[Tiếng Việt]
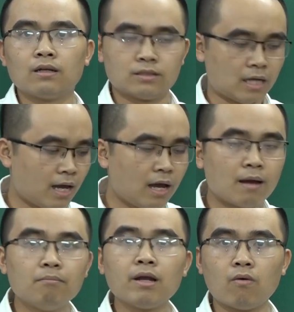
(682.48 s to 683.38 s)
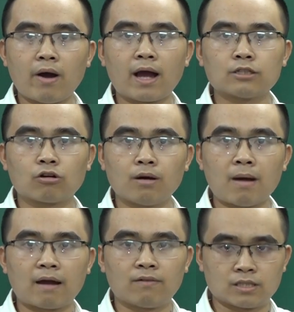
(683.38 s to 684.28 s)
sẽ minh họa cho các
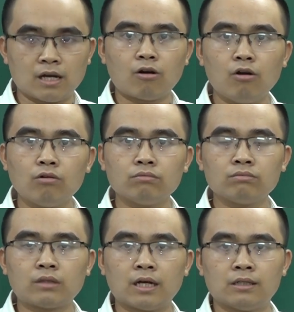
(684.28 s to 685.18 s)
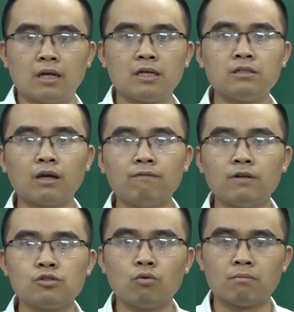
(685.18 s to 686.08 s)
bạn, và sẽ có lúc thầy lấy những cái
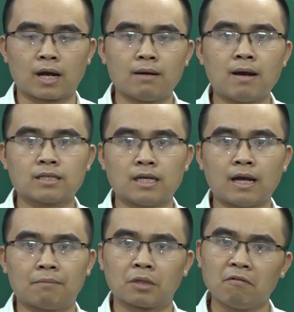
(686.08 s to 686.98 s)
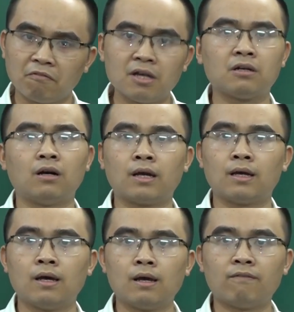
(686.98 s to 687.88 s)
ví dụ mà các bạn sẽ cảm thấy phì cười,
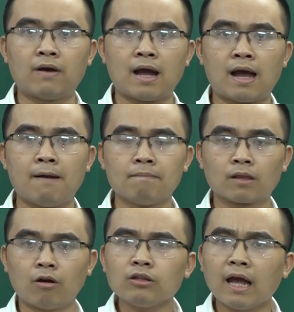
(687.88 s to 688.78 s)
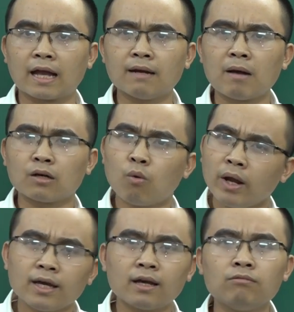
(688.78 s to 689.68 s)
và có thể các bạn
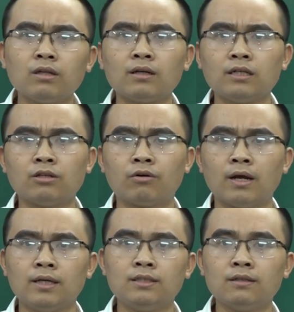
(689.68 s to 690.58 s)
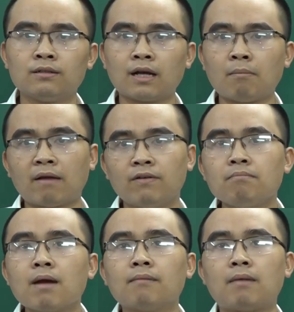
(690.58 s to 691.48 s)
quên cái công thức đấy rồi, nhưng các bạn
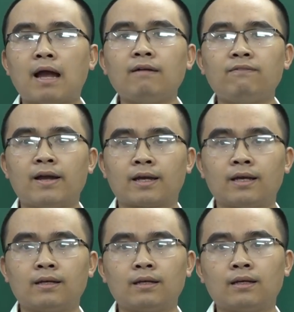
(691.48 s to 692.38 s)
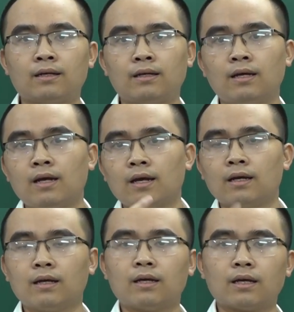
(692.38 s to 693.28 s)
vẫn mang máng về cái cái cái cái
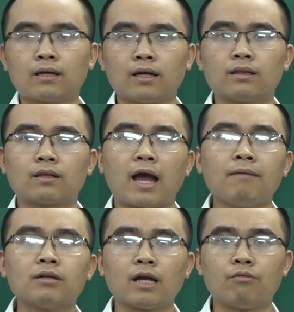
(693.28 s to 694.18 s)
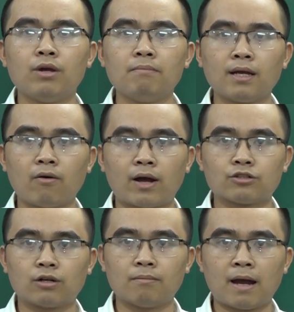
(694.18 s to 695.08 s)
cái cái, cái, cái mà thầy Huy minh họa
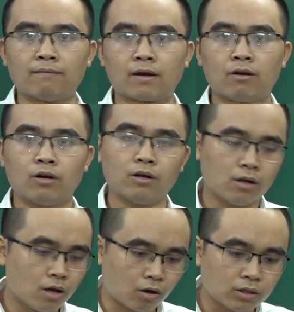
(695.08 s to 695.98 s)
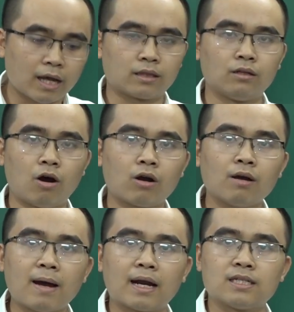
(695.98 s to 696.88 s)
cho các bạn, và có có thể từ đó
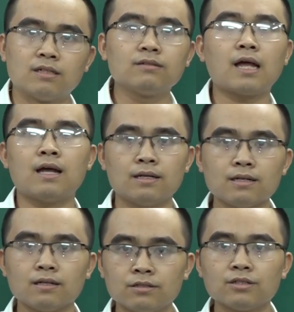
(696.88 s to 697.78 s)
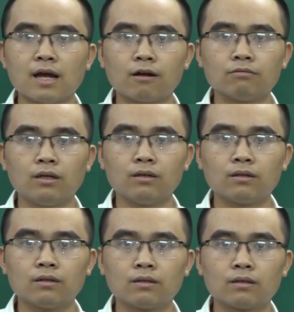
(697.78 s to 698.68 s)
các bạn lại nhớ ra nhớ ra công thức.
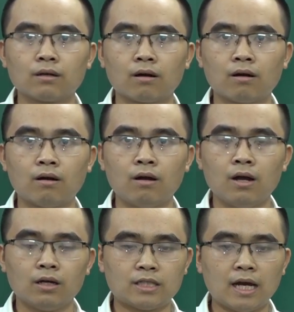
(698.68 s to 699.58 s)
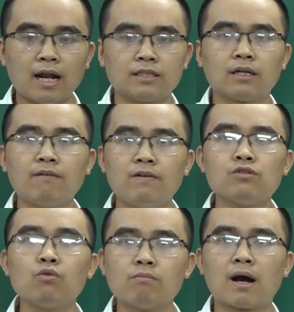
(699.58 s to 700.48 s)
Đó sẽ là những cái ví
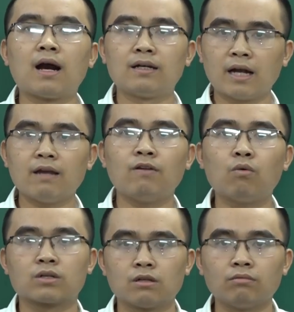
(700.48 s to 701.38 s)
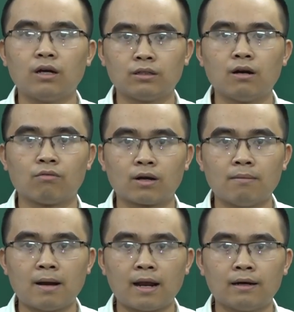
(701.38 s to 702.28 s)
dụ mà gần ngay với cuộc sống đời thường của các
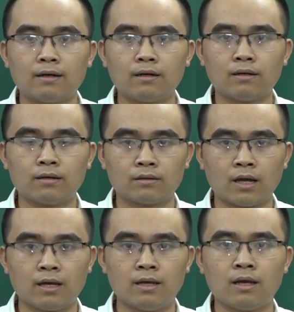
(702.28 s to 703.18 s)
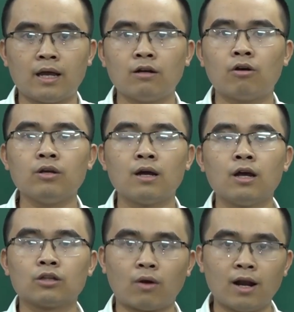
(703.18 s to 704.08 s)
bạn. Thầy hay nói
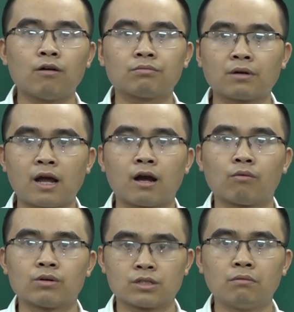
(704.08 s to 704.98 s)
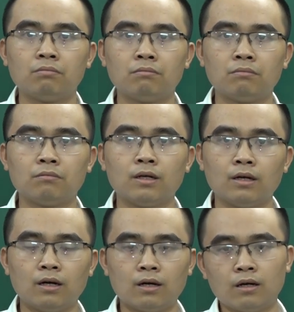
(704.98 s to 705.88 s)
toán học là cuộc sống.
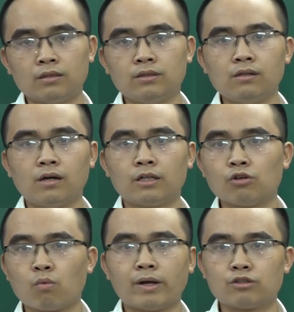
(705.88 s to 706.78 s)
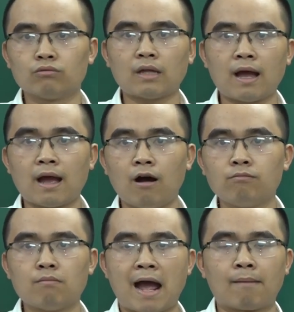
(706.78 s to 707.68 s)
Ờ, những người xung quanh chúng ta,
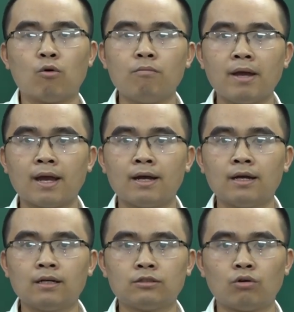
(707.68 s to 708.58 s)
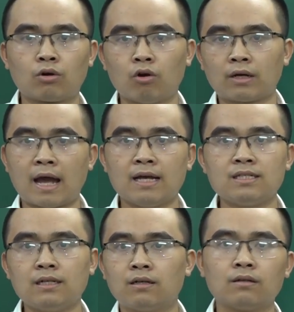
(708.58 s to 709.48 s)
ông bà, bố mẹ, rồi con cái
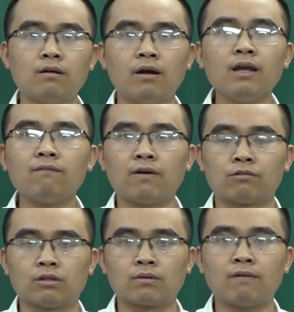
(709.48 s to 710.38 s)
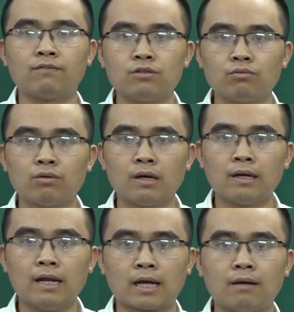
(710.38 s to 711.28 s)
sẽ được đưa hết vào trong các ví dụ
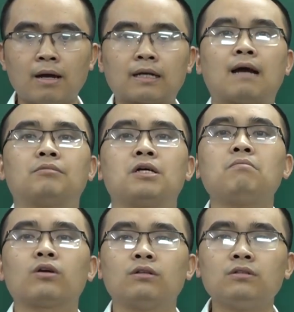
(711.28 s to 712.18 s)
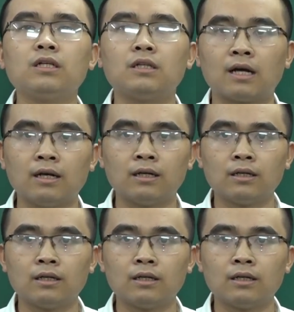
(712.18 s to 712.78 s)
để các bạn cảm thấy mọi thứ rất là